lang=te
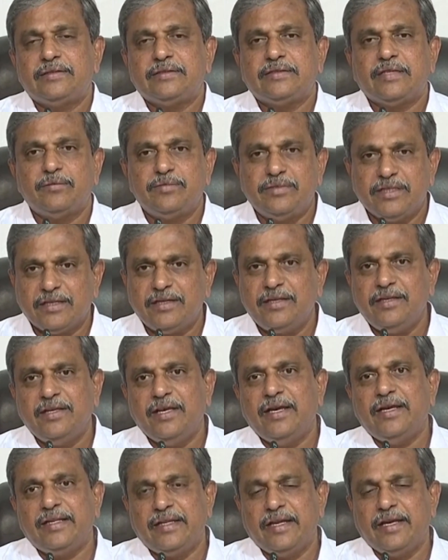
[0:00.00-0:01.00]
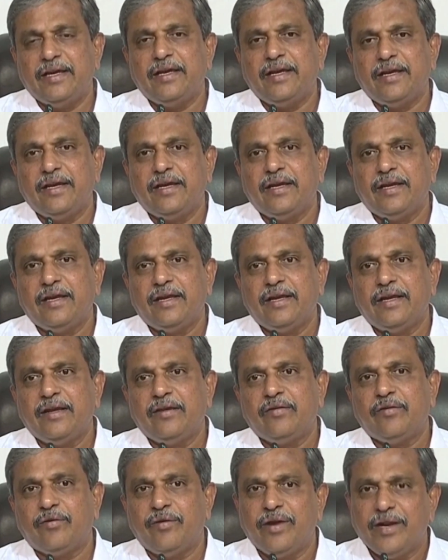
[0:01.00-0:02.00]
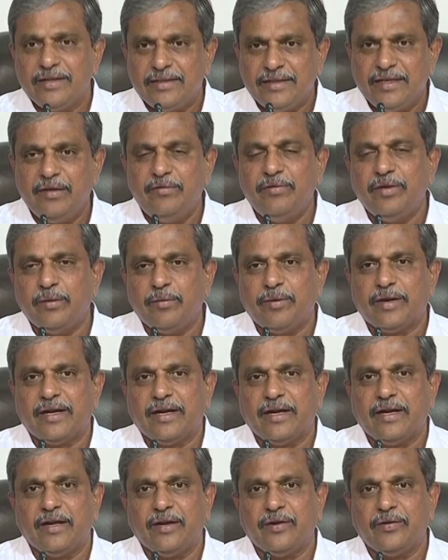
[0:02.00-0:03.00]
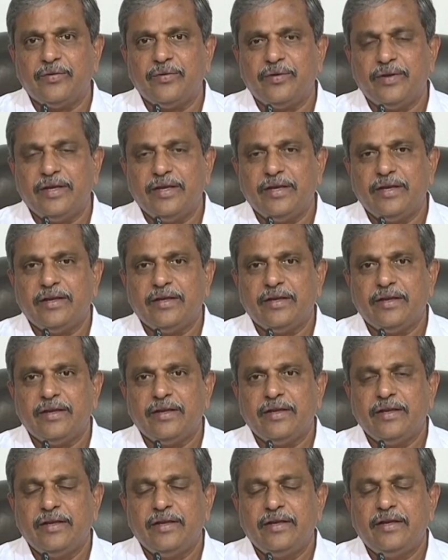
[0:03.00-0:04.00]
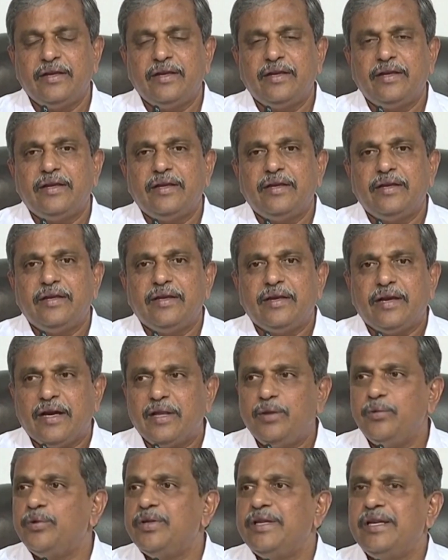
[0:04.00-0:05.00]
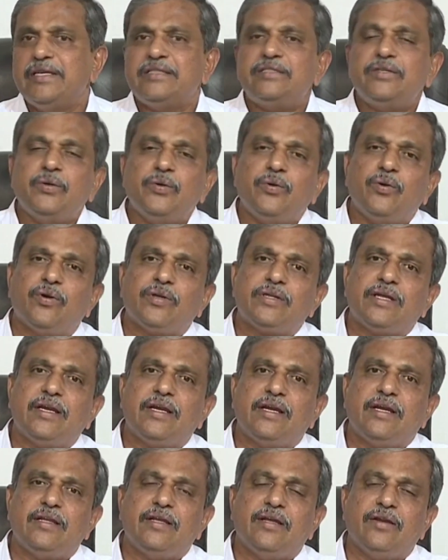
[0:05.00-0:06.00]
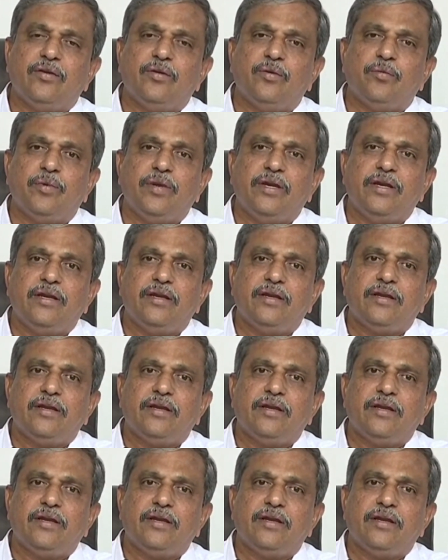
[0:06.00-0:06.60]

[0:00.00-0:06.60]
సబ్జెక్ట్ ఇదైతే ఒకవేళ దీని మీద మాట్లాడాలనుకుంటే అది వదిలేసి ఇంకొక దానికి దేనికోపోయి